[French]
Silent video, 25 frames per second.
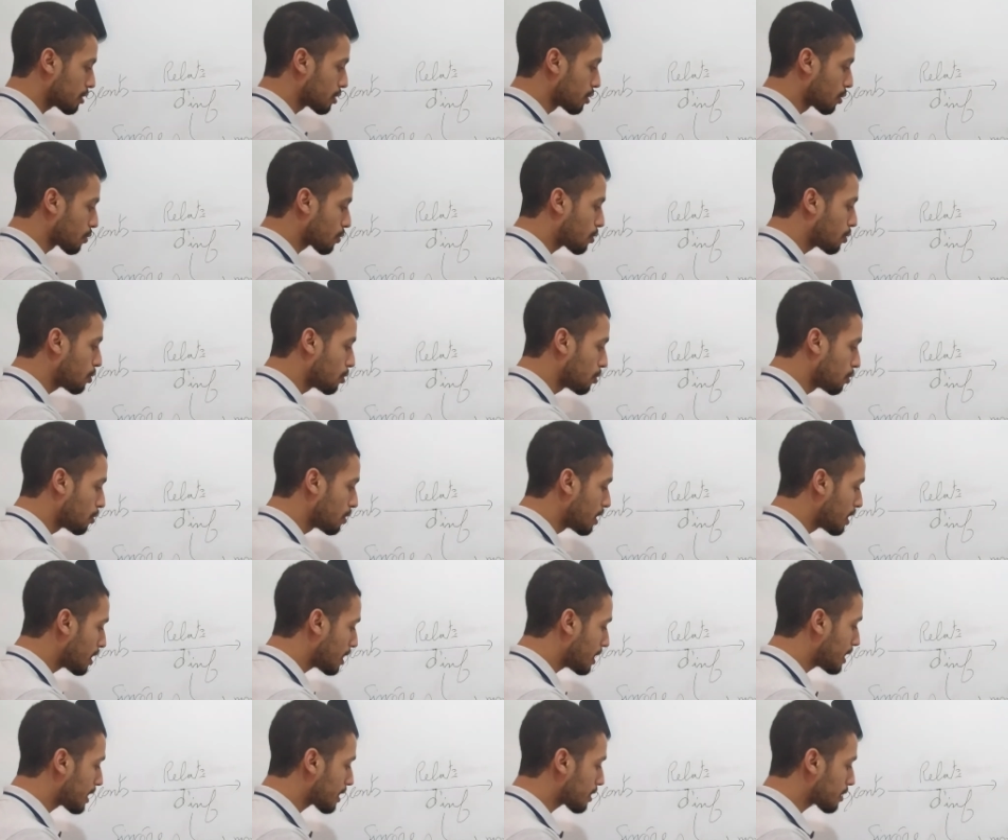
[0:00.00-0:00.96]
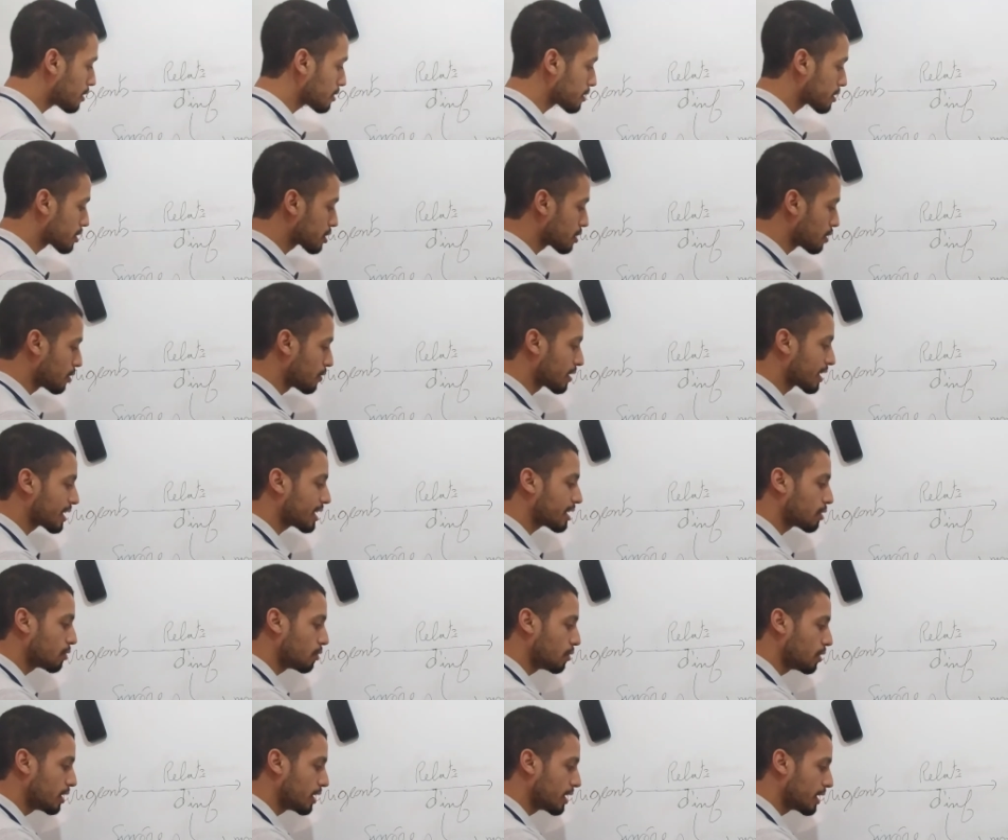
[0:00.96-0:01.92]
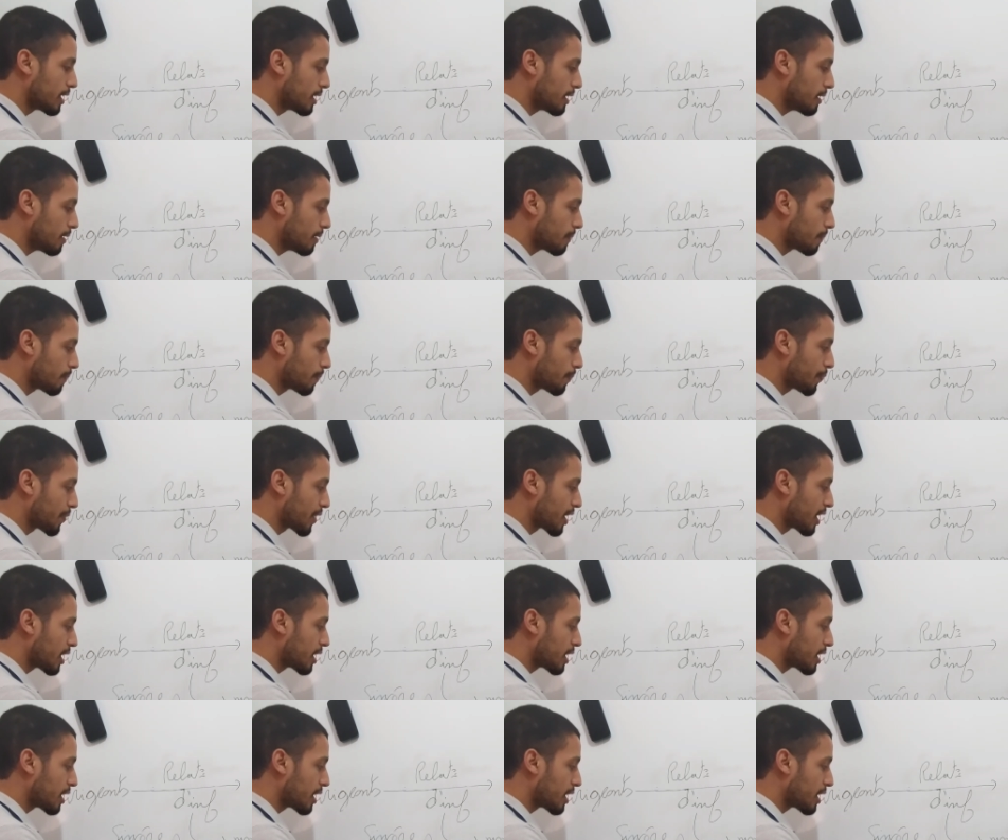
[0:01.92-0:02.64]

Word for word: Donc les comptes sont réguliers.